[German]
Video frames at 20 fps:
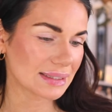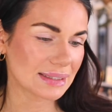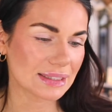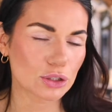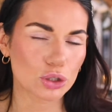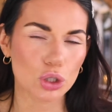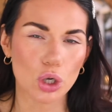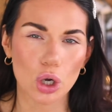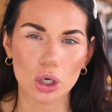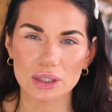Sie
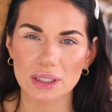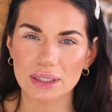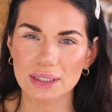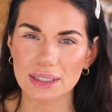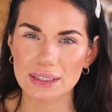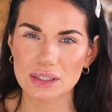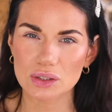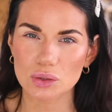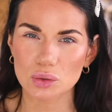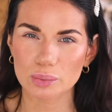trocknen
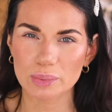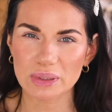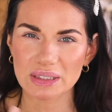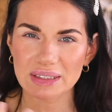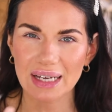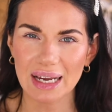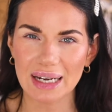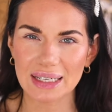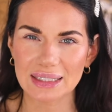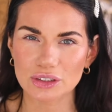nicht so
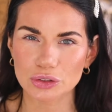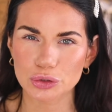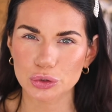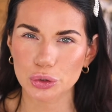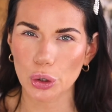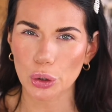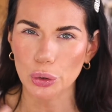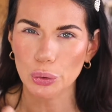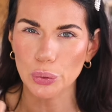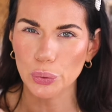metallisch
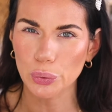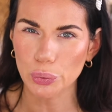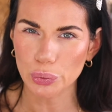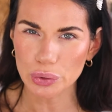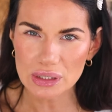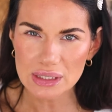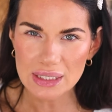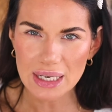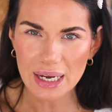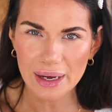trocken
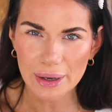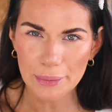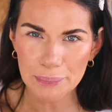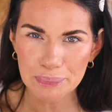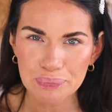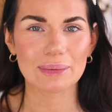runter.